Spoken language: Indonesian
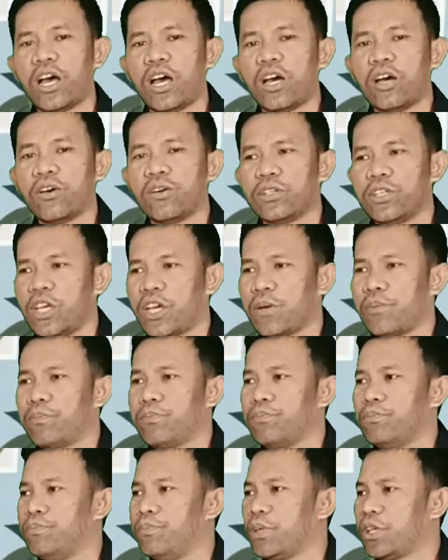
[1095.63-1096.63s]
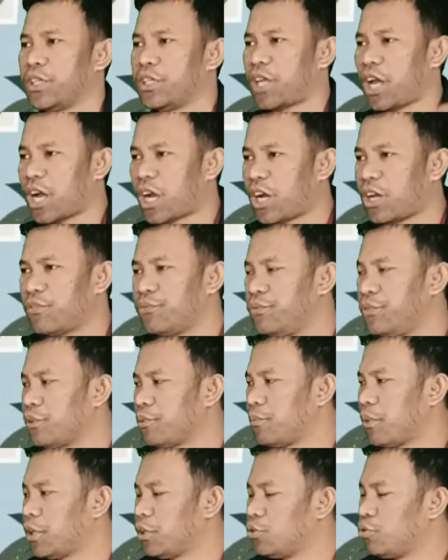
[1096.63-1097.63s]
dia beritakan
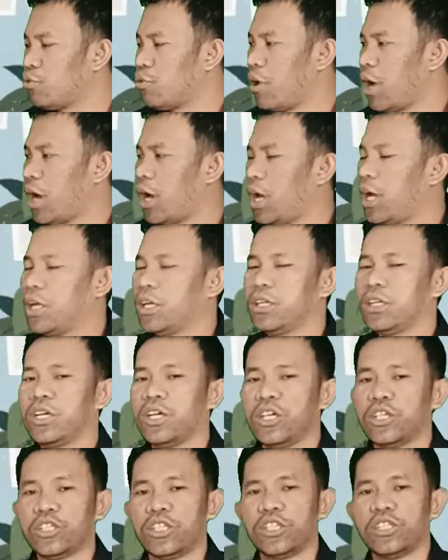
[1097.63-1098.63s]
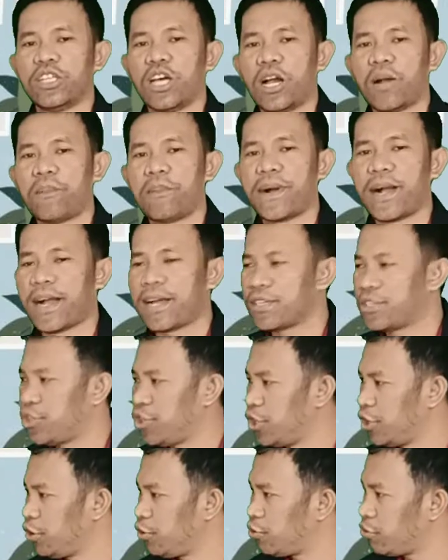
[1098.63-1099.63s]
firman Tuhan tentang
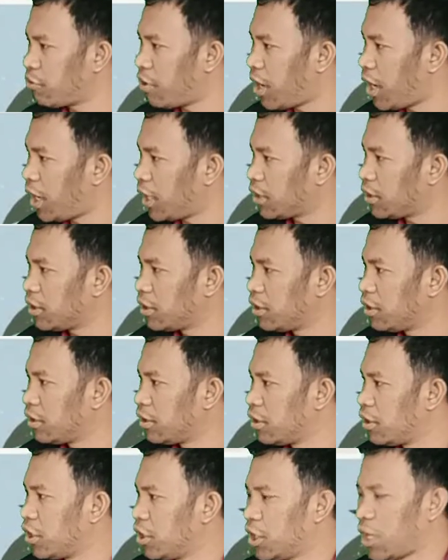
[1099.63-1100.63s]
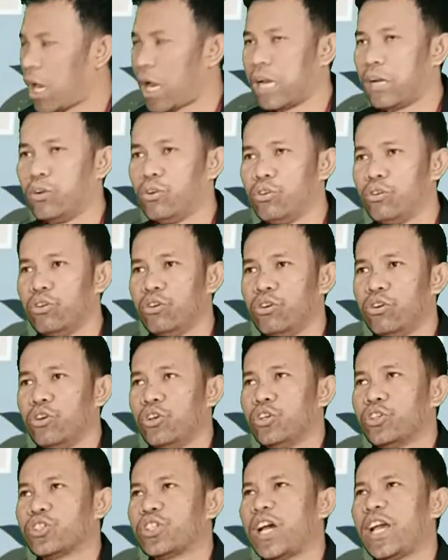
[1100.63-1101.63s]
mengasihi Tuhan. Lalu
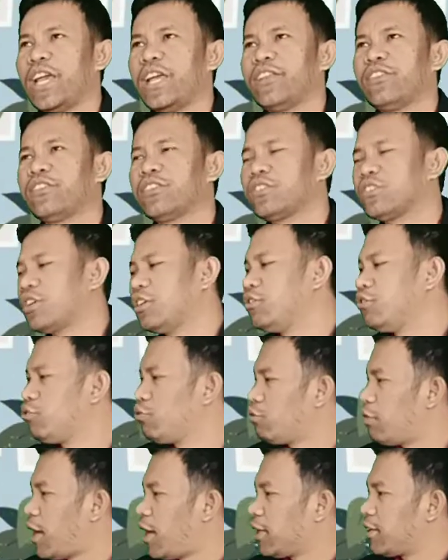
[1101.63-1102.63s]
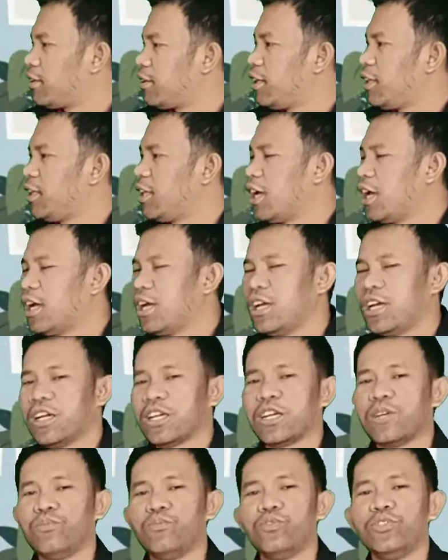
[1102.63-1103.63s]
saya tersentuh hatinya.
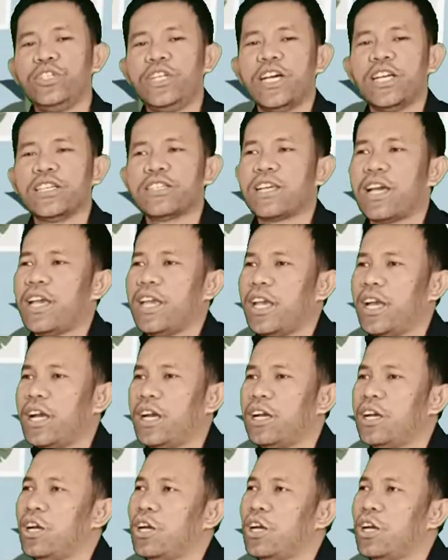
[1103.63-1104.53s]
Kemudian saya